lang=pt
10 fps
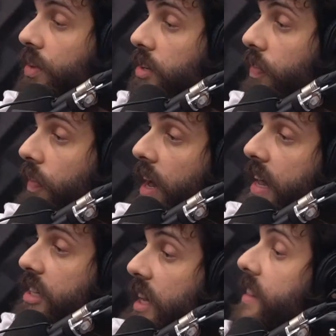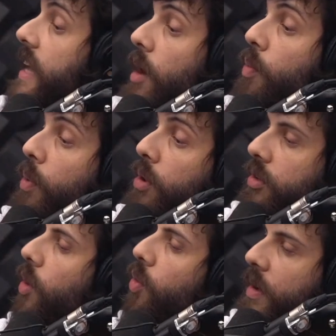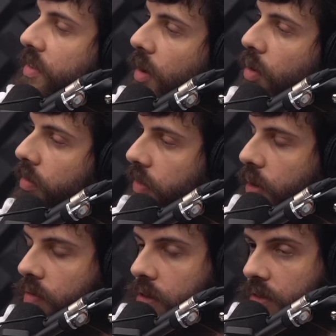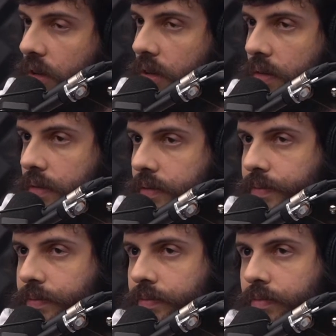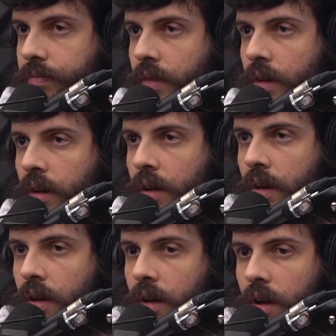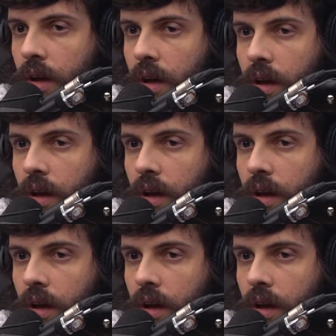é diferente, até o ponto que eu começar a conviver com você. Agora tu convive com